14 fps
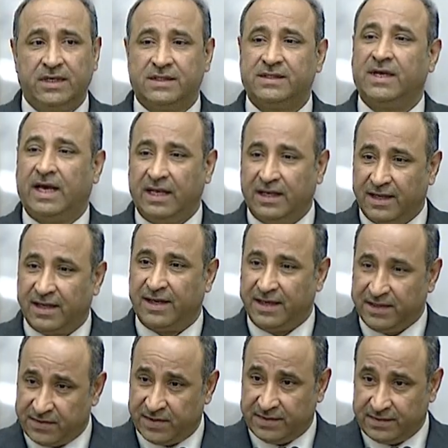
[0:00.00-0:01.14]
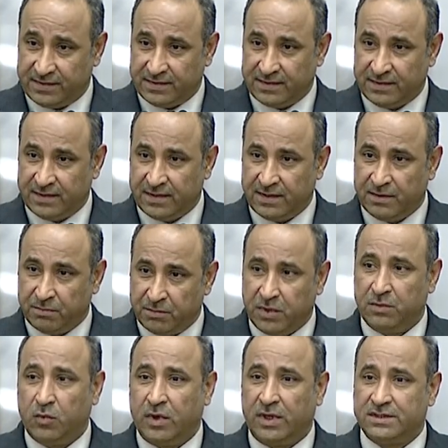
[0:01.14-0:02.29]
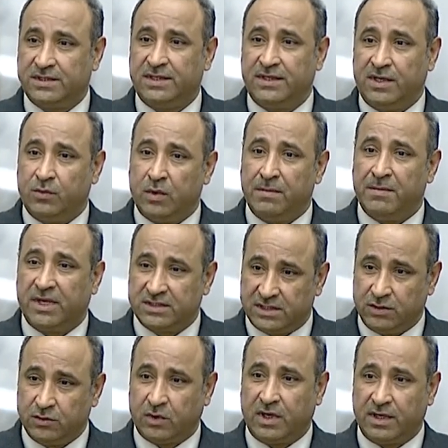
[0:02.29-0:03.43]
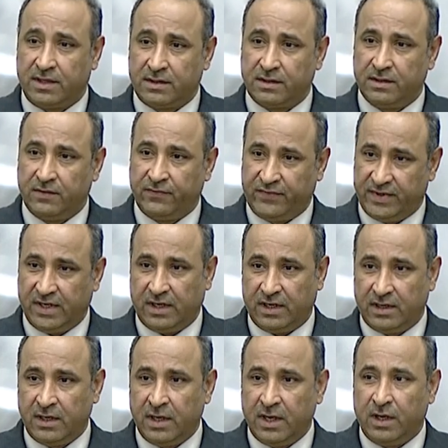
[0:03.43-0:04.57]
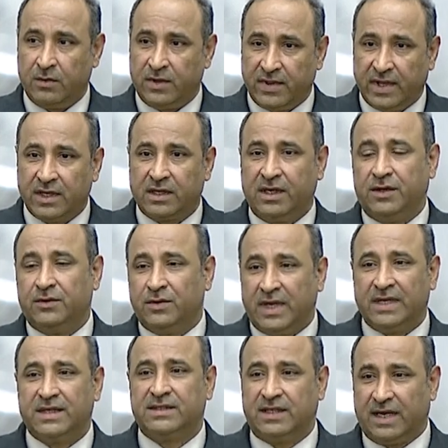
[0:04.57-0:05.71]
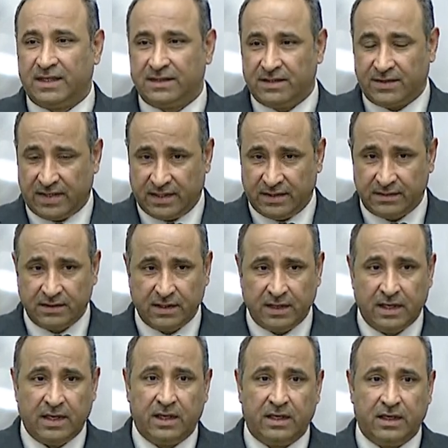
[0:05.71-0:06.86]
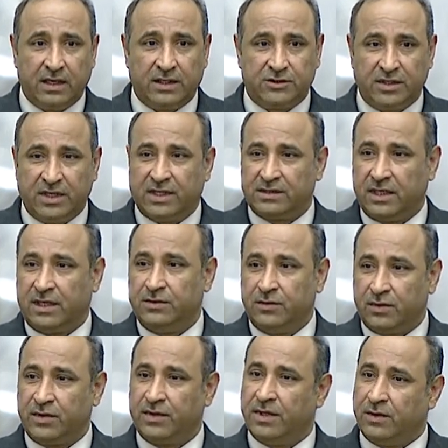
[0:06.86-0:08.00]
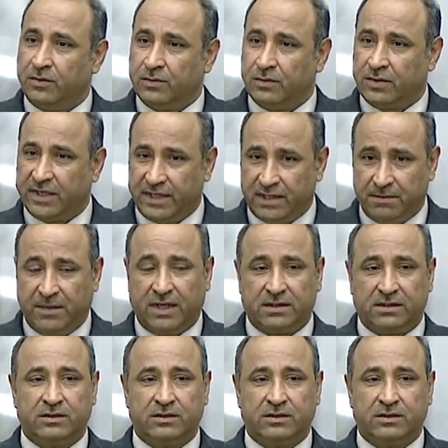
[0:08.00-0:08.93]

يتعلق أيضا بالموازنة وما سيقر فيها ولذلك نحن لا نتحدث عن آه، أشياء تحدث أو كلمات